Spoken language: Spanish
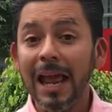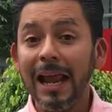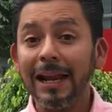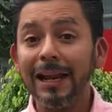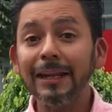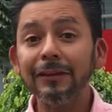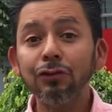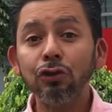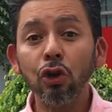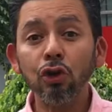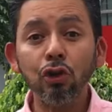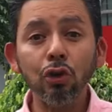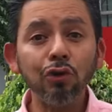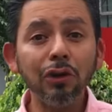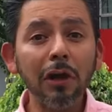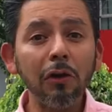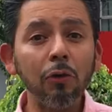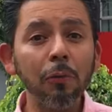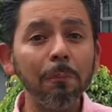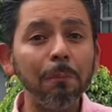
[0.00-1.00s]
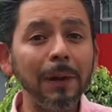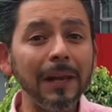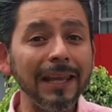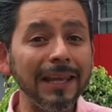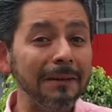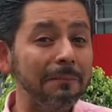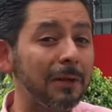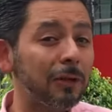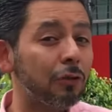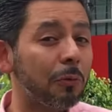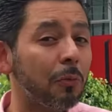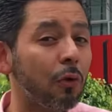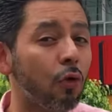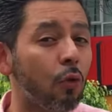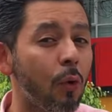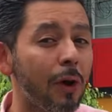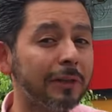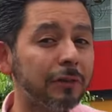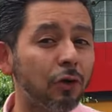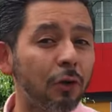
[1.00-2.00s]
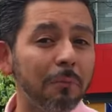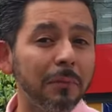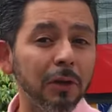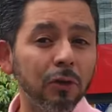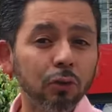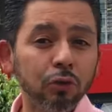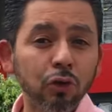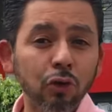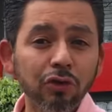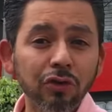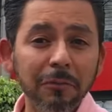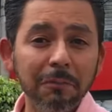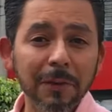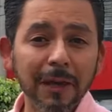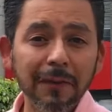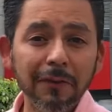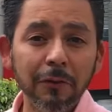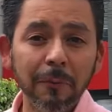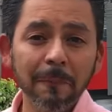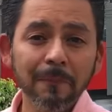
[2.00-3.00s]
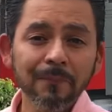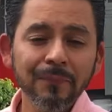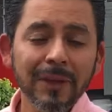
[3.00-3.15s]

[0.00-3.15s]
Listo, yo ya cumplí y me tomó cuatro minutos y medio.